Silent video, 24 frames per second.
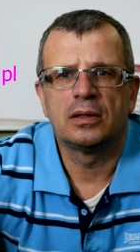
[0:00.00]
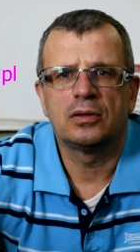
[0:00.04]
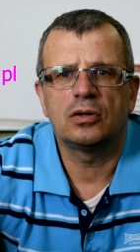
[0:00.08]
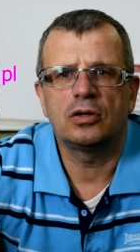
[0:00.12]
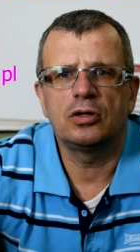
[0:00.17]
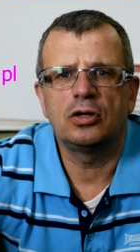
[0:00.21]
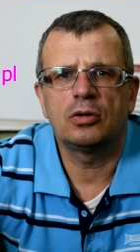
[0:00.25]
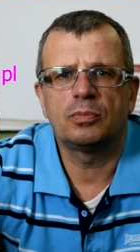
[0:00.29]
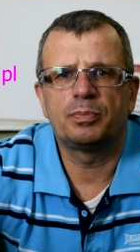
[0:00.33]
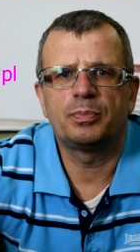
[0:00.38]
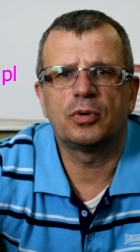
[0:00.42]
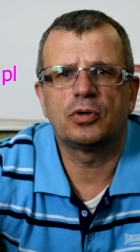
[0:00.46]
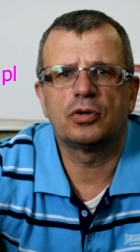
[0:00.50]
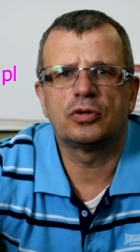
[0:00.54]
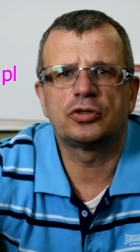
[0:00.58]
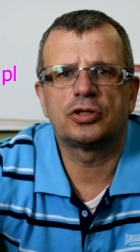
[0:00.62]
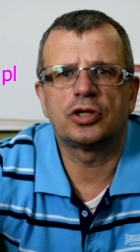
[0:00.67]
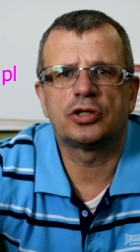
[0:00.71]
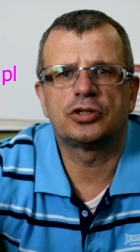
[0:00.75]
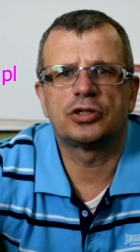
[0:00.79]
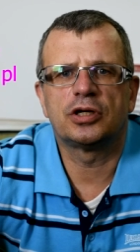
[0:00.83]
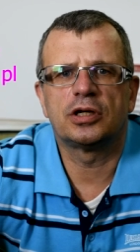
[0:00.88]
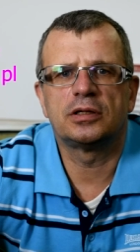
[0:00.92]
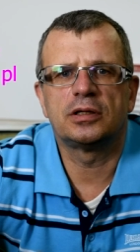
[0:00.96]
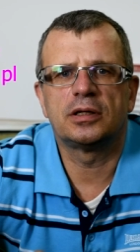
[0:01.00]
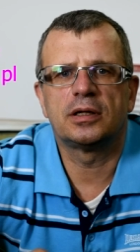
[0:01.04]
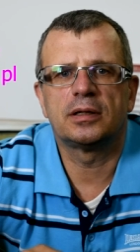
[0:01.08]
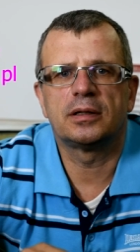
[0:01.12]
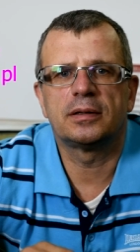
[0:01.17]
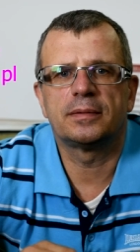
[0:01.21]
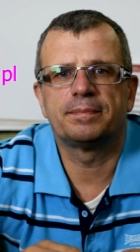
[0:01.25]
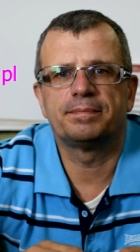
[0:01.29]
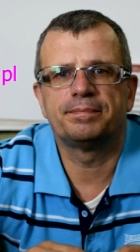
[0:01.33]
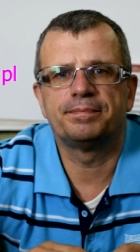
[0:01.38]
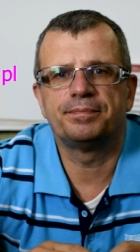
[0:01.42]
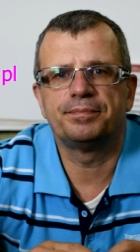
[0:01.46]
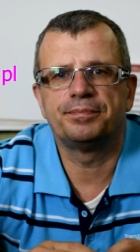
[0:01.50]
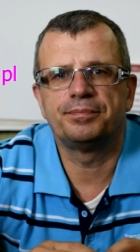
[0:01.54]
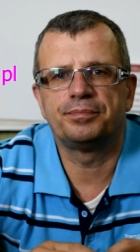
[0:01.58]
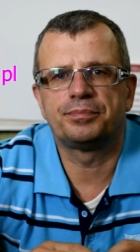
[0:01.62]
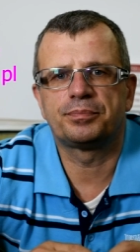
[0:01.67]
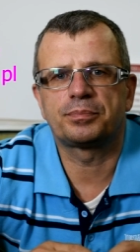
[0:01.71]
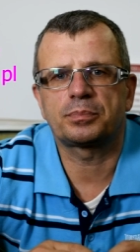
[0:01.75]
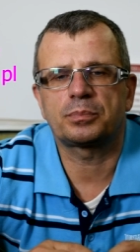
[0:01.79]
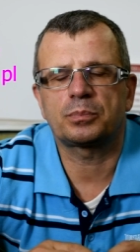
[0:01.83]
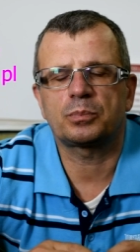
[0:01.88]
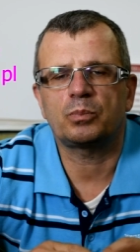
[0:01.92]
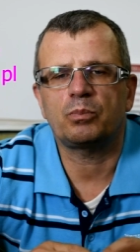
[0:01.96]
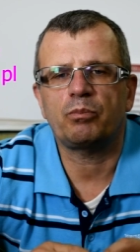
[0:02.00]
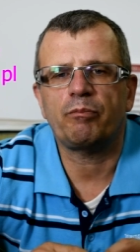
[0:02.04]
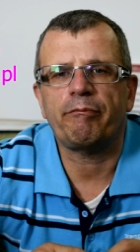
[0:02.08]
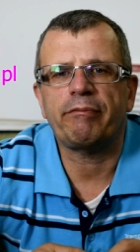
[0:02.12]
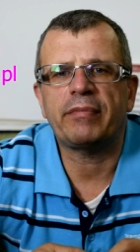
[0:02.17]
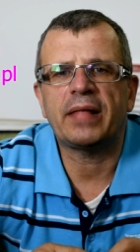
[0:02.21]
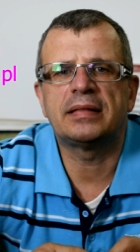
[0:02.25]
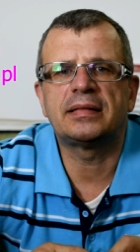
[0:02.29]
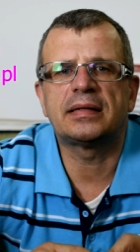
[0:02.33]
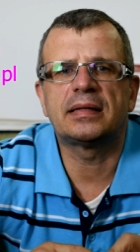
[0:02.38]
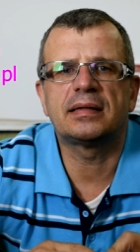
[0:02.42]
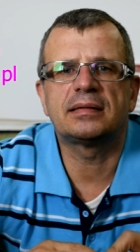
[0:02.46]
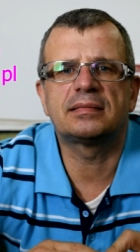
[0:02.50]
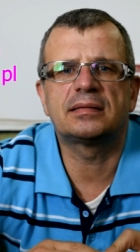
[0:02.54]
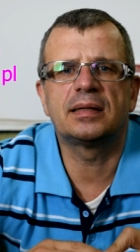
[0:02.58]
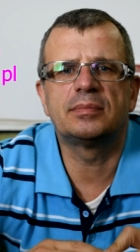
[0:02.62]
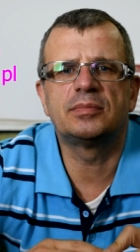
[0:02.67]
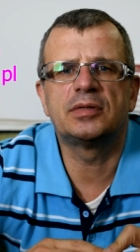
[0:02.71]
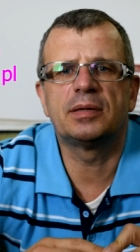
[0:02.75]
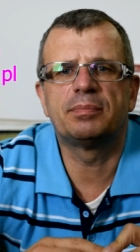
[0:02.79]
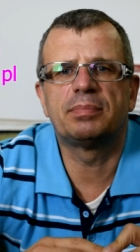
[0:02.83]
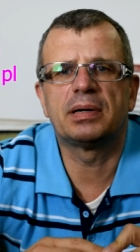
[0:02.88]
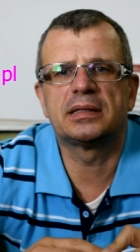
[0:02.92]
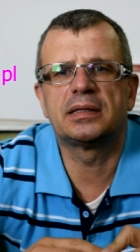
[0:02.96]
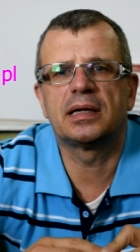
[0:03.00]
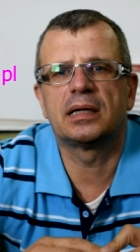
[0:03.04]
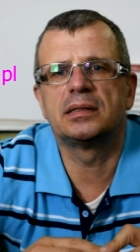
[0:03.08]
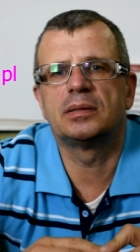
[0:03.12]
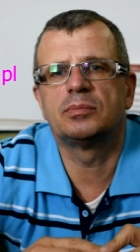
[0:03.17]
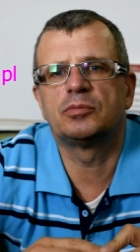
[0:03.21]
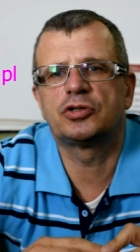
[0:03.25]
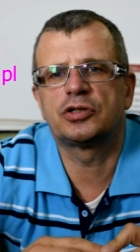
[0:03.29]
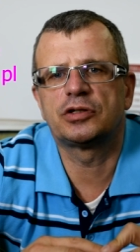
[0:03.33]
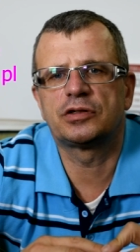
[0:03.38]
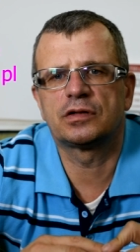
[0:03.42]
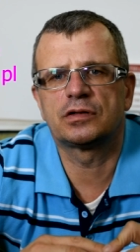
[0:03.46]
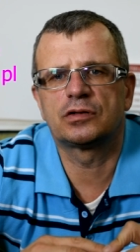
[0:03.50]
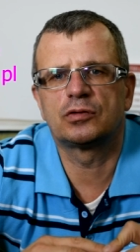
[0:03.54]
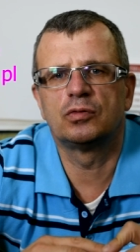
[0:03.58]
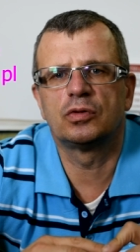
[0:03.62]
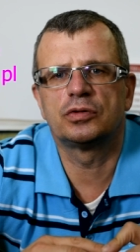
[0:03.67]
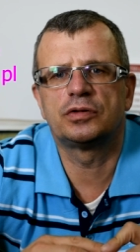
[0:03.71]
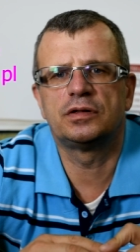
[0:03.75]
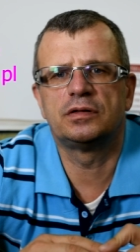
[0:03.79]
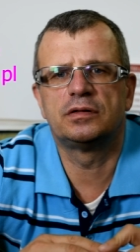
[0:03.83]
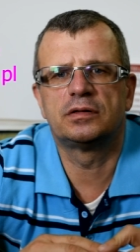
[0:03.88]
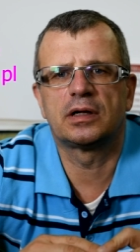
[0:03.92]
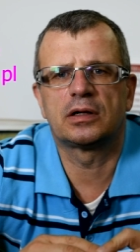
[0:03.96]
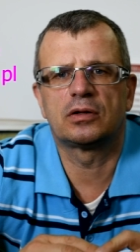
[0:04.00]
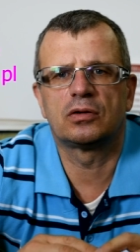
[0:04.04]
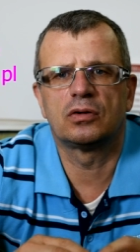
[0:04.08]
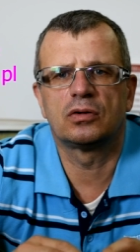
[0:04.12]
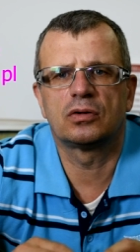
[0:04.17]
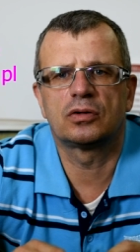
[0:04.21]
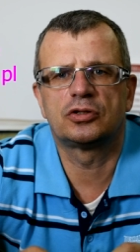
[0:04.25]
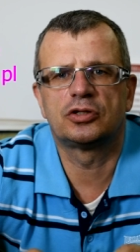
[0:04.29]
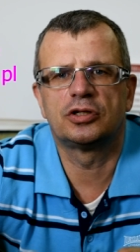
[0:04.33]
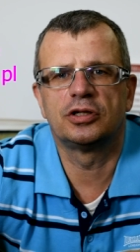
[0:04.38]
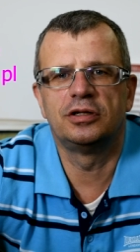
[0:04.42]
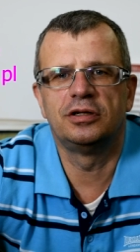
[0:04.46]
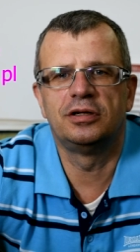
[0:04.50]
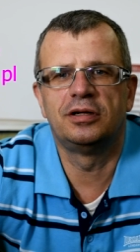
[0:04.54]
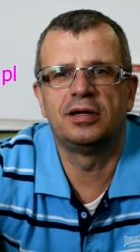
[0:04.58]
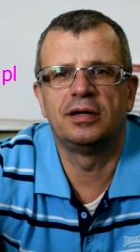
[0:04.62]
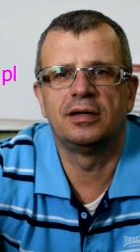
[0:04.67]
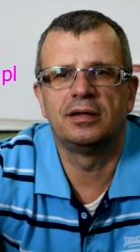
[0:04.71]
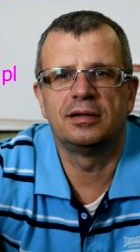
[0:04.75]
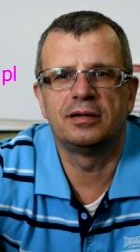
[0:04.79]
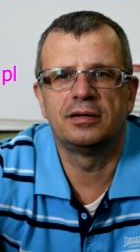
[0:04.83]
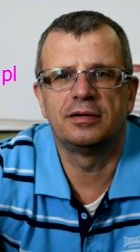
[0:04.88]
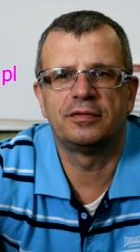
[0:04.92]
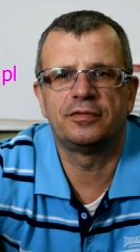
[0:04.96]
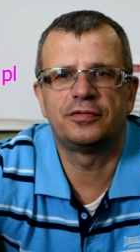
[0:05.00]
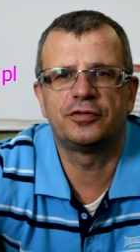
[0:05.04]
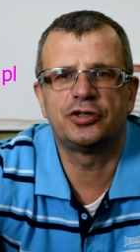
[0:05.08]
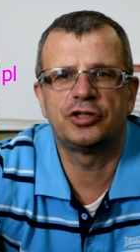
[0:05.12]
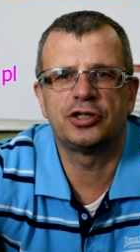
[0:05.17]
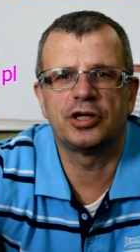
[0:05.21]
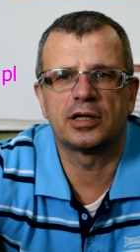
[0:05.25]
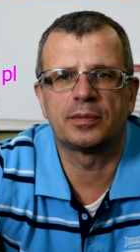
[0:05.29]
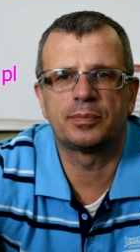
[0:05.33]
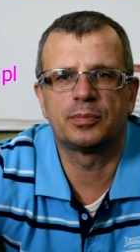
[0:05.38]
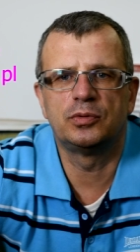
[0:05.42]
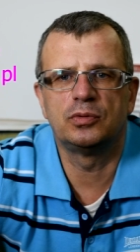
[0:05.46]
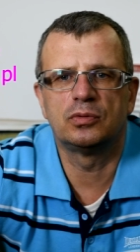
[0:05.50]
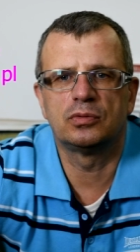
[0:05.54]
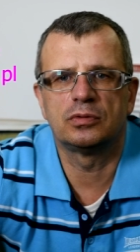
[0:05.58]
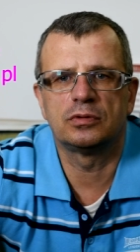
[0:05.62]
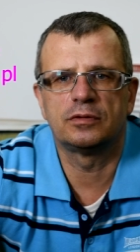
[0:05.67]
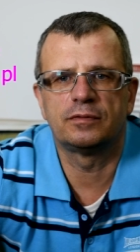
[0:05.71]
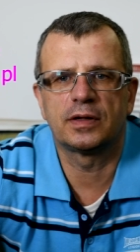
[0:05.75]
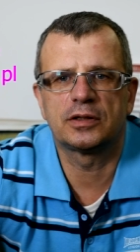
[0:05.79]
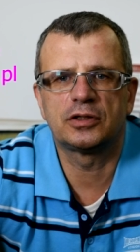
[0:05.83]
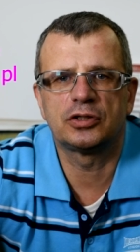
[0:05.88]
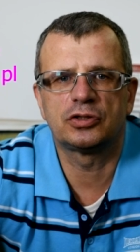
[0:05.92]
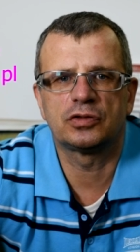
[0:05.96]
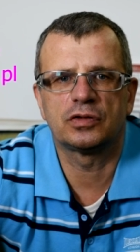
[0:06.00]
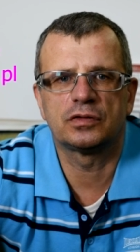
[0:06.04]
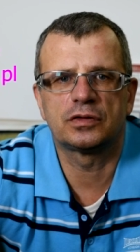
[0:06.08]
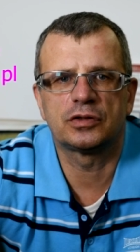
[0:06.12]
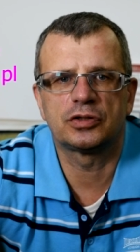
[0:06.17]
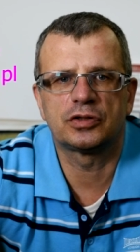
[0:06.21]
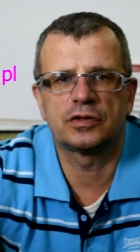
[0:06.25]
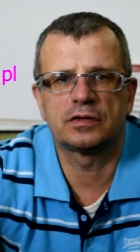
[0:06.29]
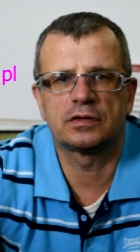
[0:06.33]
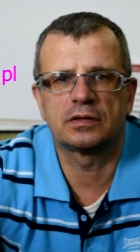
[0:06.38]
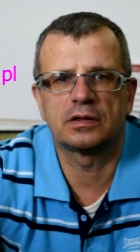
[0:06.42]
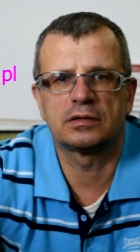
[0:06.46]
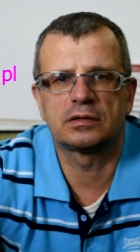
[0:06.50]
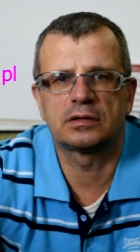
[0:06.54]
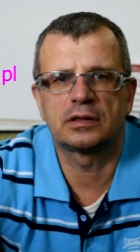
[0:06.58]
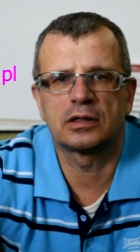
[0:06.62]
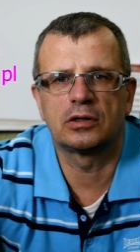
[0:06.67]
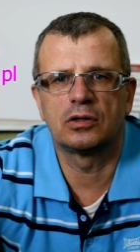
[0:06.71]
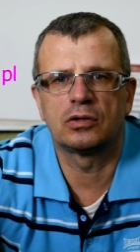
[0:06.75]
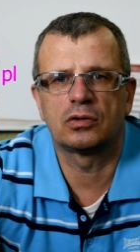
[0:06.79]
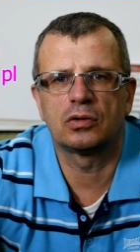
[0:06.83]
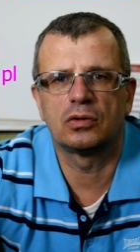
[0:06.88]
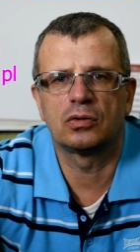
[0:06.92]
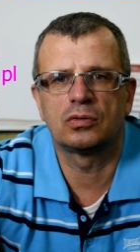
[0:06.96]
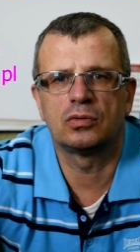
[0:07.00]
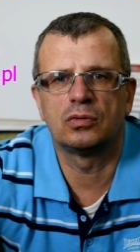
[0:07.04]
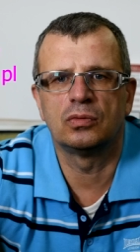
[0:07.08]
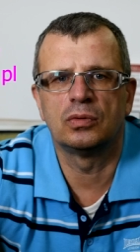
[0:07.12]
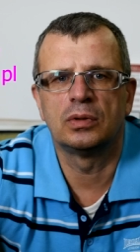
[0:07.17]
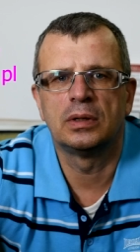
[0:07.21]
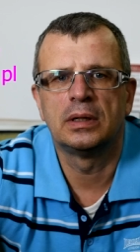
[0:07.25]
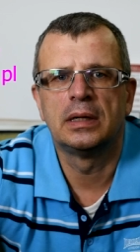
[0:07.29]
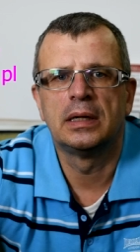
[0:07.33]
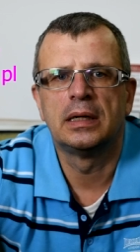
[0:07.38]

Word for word: No i o poorzeczenie na następne badanie muszę się zgłosić za rok, czyli w sierpniu 2016 roku.